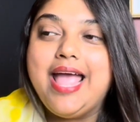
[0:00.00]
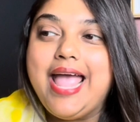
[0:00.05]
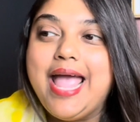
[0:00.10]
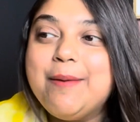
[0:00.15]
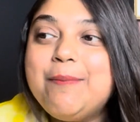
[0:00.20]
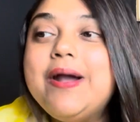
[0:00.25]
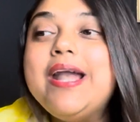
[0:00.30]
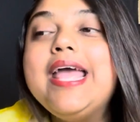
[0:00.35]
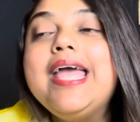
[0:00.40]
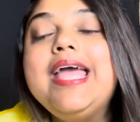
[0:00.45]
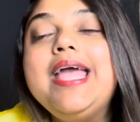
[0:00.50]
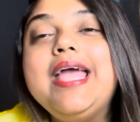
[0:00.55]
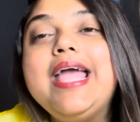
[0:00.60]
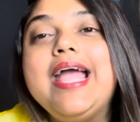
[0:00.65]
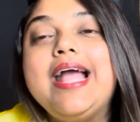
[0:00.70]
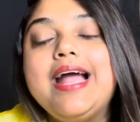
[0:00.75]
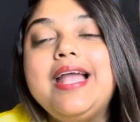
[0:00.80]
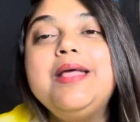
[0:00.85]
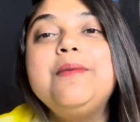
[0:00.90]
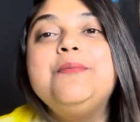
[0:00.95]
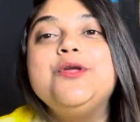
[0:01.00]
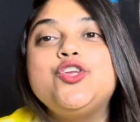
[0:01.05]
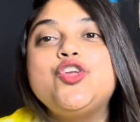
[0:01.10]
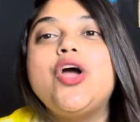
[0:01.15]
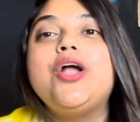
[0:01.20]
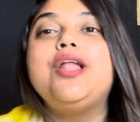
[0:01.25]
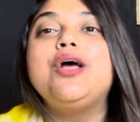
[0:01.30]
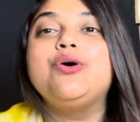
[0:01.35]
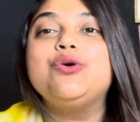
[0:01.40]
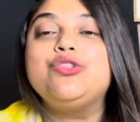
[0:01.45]
এবারে এখানে
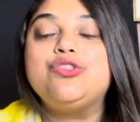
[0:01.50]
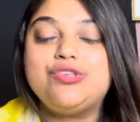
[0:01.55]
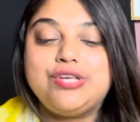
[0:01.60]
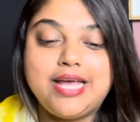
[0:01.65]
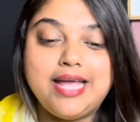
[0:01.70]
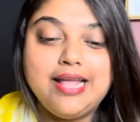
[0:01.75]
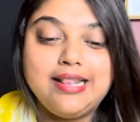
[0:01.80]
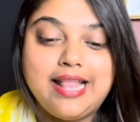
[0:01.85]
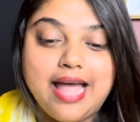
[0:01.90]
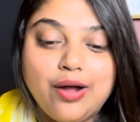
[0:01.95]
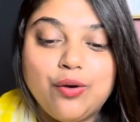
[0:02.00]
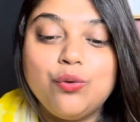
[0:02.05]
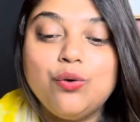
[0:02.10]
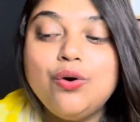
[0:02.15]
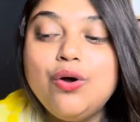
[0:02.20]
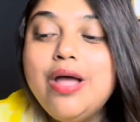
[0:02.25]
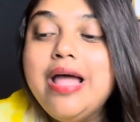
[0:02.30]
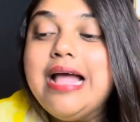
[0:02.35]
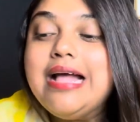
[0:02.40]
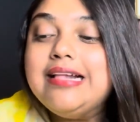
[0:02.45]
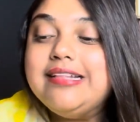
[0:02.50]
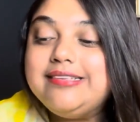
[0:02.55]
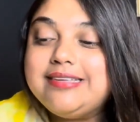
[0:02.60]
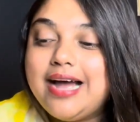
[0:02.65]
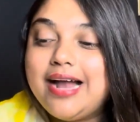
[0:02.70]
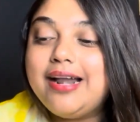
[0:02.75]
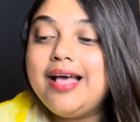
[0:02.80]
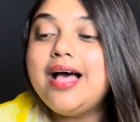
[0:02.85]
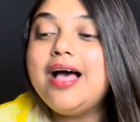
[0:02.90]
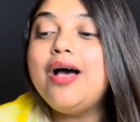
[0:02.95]
বিষয়টা হচ্ছে দেখো
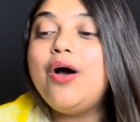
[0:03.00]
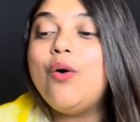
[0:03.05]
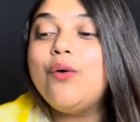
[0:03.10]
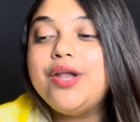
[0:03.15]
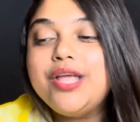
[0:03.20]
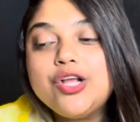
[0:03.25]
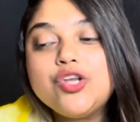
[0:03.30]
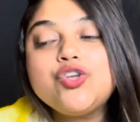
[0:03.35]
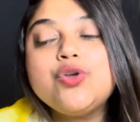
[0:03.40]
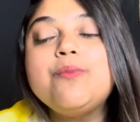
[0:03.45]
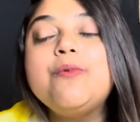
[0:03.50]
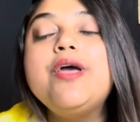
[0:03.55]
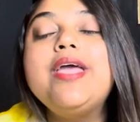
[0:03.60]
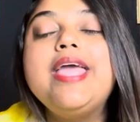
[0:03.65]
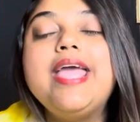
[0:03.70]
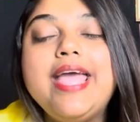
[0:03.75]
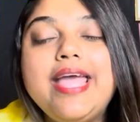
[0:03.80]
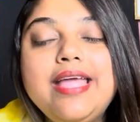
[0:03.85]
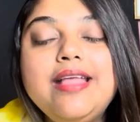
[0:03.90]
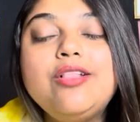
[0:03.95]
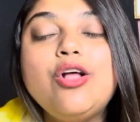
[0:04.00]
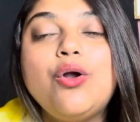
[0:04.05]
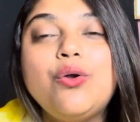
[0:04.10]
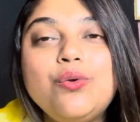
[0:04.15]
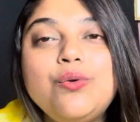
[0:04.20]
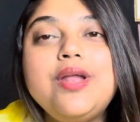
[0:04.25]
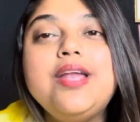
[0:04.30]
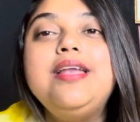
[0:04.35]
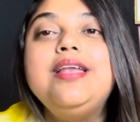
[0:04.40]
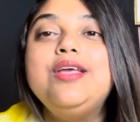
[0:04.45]
যারা অনেক সময় এই
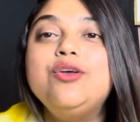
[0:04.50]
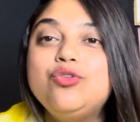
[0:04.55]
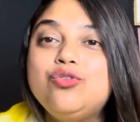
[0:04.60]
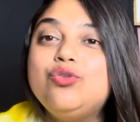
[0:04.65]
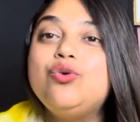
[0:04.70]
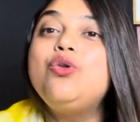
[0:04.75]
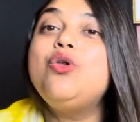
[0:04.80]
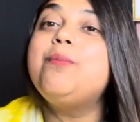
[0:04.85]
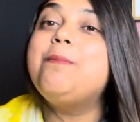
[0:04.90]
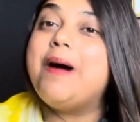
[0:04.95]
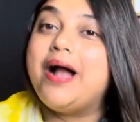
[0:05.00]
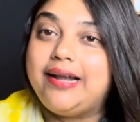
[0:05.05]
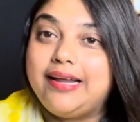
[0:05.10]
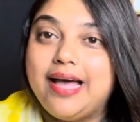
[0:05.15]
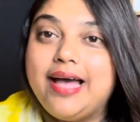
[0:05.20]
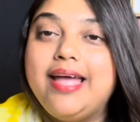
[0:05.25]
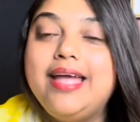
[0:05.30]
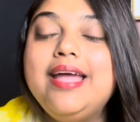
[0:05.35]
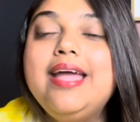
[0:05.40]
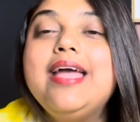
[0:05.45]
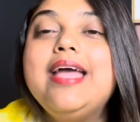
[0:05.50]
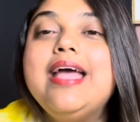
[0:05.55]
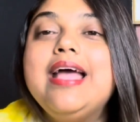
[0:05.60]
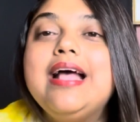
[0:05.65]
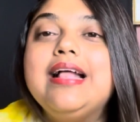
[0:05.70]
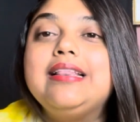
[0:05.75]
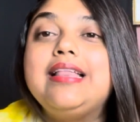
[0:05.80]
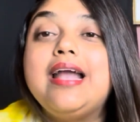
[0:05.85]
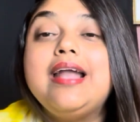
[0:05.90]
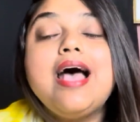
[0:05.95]
ধরনের নিউজগুলো পাঠায়
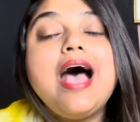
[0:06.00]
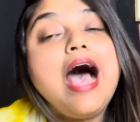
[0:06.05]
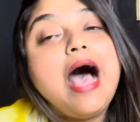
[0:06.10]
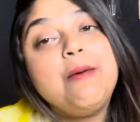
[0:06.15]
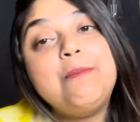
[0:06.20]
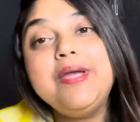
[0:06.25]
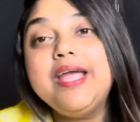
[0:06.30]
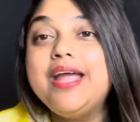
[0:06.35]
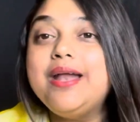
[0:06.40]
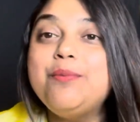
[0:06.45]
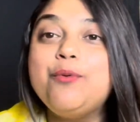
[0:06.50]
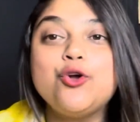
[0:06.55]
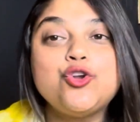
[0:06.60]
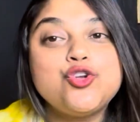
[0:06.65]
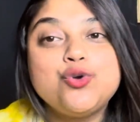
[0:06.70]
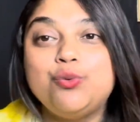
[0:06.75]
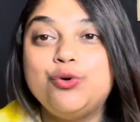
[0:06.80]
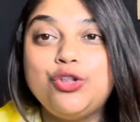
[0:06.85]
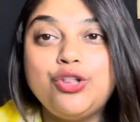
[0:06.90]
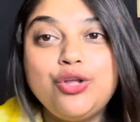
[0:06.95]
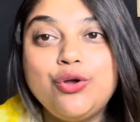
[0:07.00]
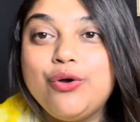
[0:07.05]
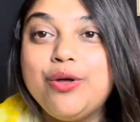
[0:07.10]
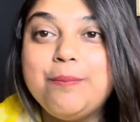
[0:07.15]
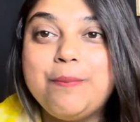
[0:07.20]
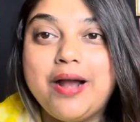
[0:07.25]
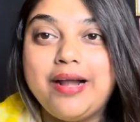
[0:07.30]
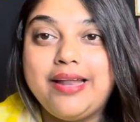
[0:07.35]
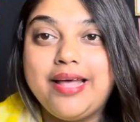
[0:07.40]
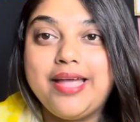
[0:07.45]
তারা আবেগের বশবর্তী হয়ে
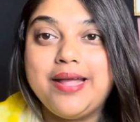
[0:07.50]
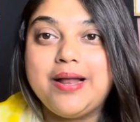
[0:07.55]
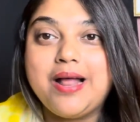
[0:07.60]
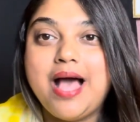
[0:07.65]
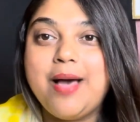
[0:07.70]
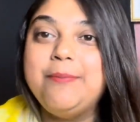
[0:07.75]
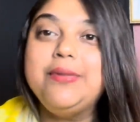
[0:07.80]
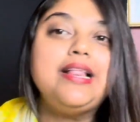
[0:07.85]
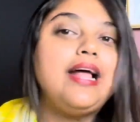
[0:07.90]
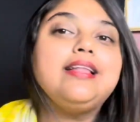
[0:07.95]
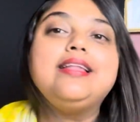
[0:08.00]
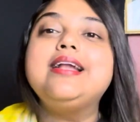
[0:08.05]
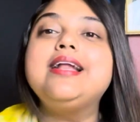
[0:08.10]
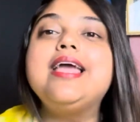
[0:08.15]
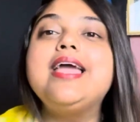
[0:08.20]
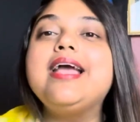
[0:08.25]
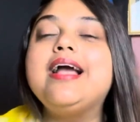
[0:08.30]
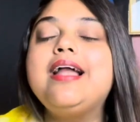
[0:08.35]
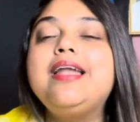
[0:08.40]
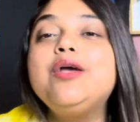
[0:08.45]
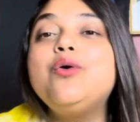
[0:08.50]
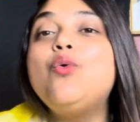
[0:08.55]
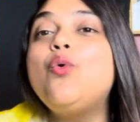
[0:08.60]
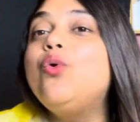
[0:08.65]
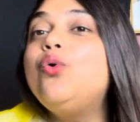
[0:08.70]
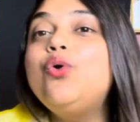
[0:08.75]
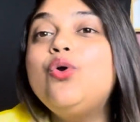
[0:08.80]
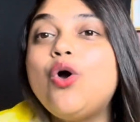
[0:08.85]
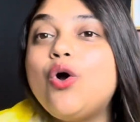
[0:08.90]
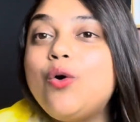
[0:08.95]
পাঠায় আমি তাদেরকে এখানে
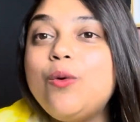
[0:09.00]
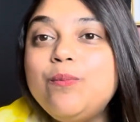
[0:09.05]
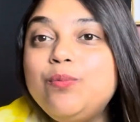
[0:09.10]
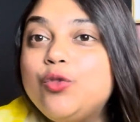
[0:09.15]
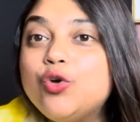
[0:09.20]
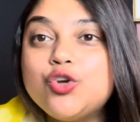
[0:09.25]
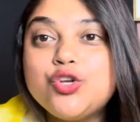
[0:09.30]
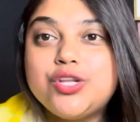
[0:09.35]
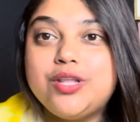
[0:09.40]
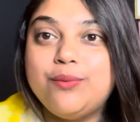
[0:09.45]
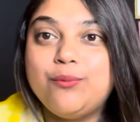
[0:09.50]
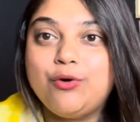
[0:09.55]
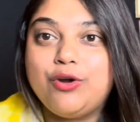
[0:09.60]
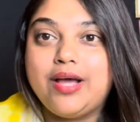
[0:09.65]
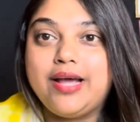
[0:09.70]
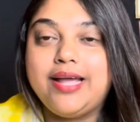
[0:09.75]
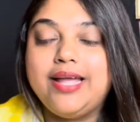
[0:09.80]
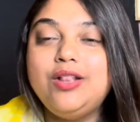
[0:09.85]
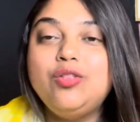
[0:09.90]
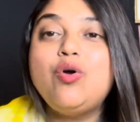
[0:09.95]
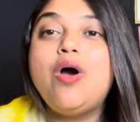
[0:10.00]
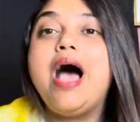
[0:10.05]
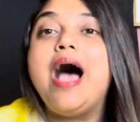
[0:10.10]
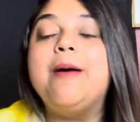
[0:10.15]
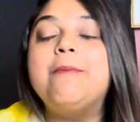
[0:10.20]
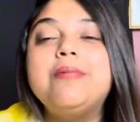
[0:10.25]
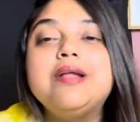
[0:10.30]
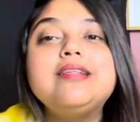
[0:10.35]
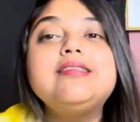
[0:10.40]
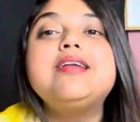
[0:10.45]
কোনো রকম দোষ দেব না কিন্তু
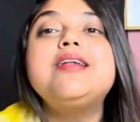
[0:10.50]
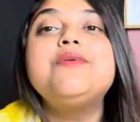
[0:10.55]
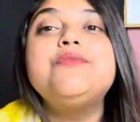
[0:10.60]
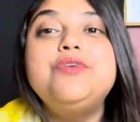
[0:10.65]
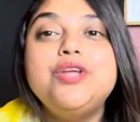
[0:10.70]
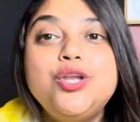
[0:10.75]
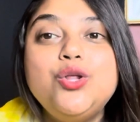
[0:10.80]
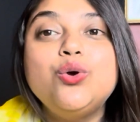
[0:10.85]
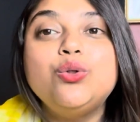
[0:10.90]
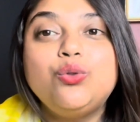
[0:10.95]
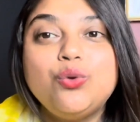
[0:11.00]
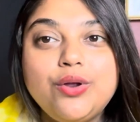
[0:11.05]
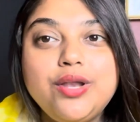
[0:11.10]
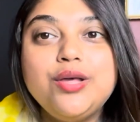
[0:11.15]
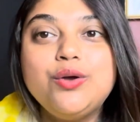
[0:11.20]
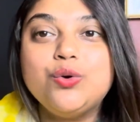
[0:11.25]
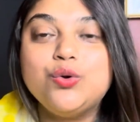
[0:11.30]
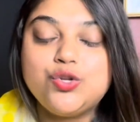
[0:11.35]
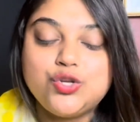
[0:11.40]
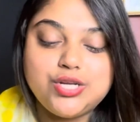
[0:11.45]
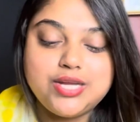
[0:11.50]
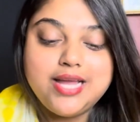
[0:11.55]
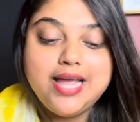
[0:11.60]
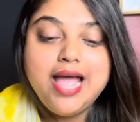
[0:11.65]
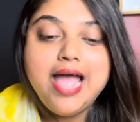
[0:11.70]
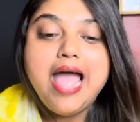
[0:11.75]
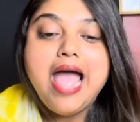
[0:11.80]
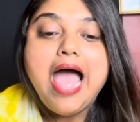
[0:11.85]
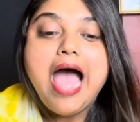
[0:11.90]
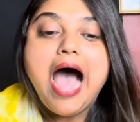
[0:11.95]
আমরা যারা ভিডিও তৈরি করছি
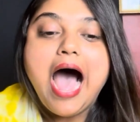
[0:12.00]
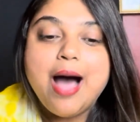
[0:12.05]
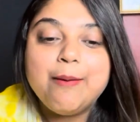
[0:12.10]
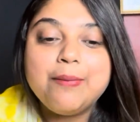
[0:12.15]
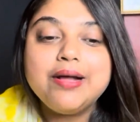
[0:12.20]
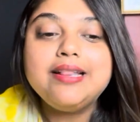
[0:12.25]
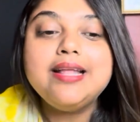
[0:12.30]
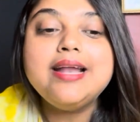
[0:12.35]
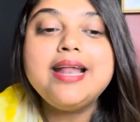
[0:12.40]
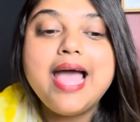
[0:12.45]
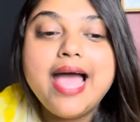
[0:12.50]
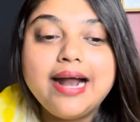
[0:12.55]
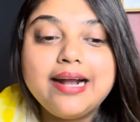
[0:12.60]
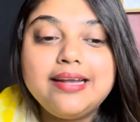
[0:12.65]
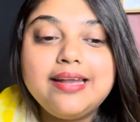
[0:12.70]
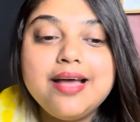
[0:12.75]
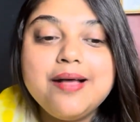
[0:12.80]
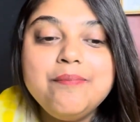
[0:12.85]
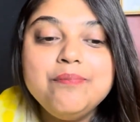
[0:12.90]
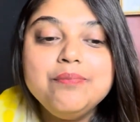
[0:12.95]
আমাদের একটা